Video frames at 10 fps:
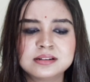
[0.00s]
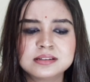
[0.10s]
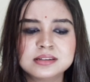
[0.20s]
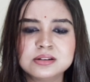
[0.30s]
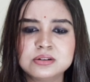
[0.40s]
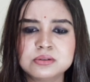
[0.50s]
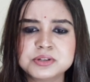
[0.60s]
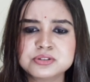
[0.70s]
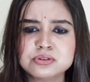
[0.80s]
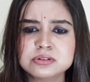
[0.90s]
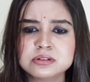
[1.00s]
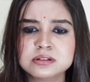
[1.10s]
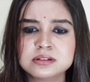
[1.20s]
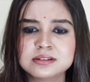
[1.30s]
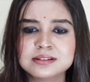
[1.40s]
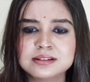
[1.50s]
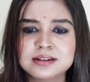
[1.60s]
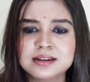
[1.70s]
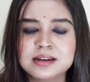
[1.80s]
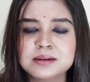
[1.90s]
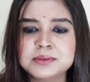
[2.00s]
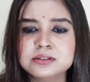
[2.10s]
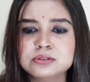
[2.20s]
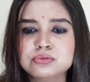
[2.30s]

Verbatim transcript: কি হলো মেশোর হ্যাঁ মানে